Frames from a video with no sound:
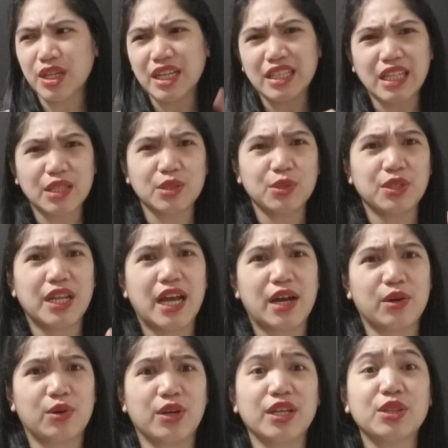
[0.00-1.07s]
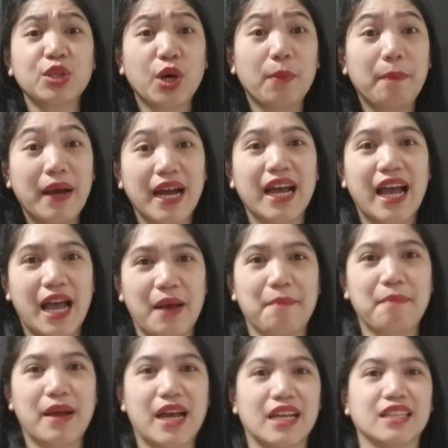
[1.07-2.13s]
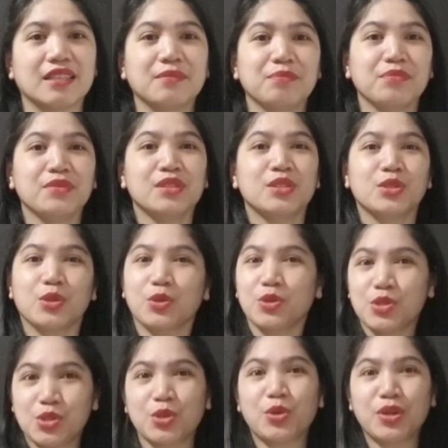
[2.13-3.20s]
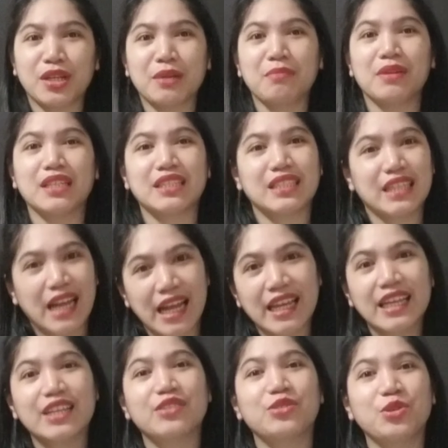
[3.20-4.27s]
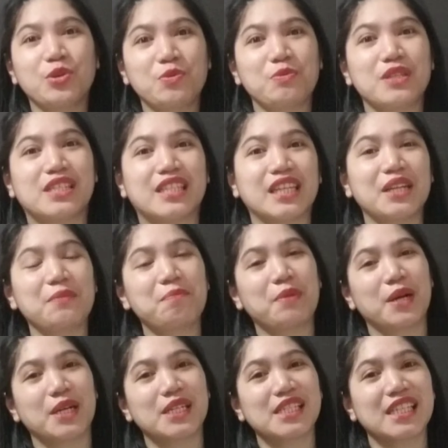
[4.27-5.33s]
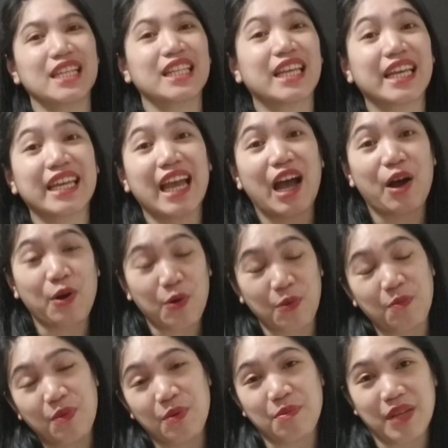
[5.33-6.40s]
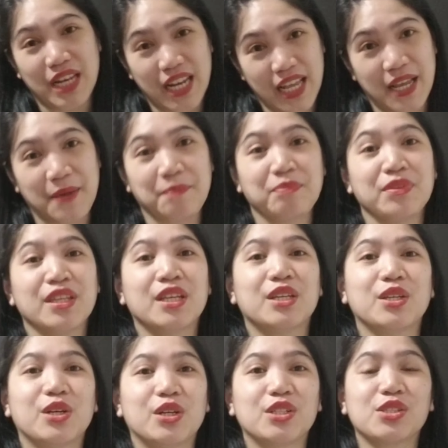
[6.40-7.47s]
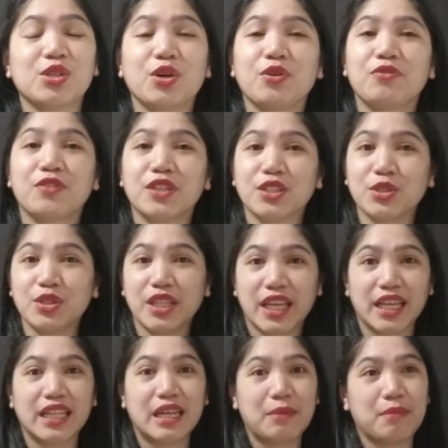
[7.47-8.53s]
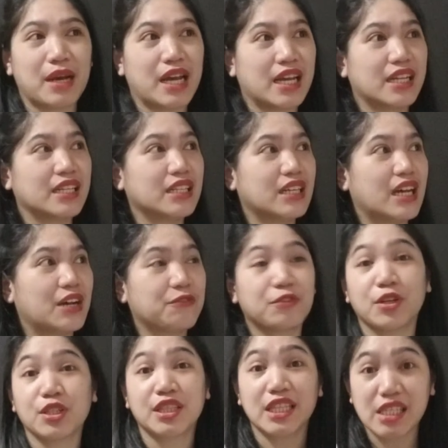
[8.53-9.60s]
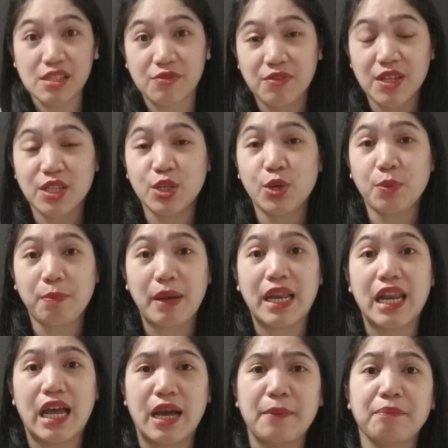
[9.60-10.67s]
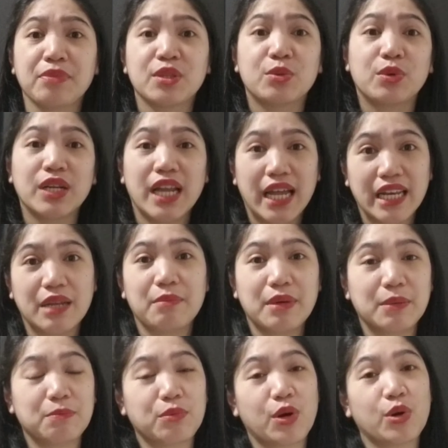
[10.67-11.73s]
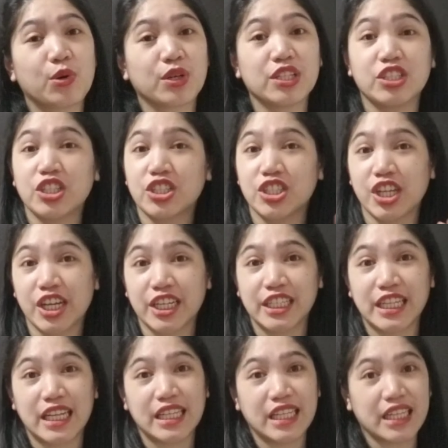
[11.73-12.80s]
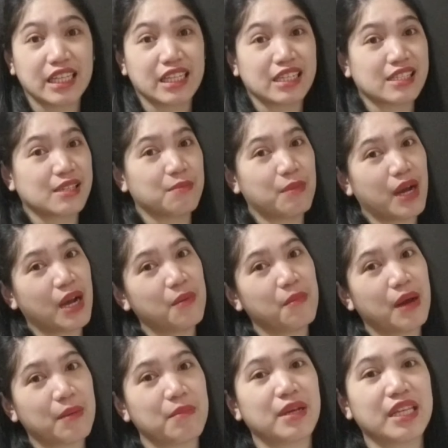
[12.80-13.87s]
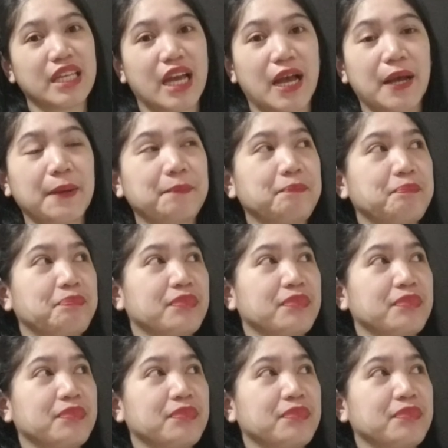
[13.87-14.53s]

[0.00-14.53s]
nakatatlo na ako. Ito, pang-apat. So, gusto ko rin matry itong mystery parcel, kaya ako bumili. Yun. So, for today naman, uh, for this video pala, wala naman po akong isi-share na link kasi baka mamaya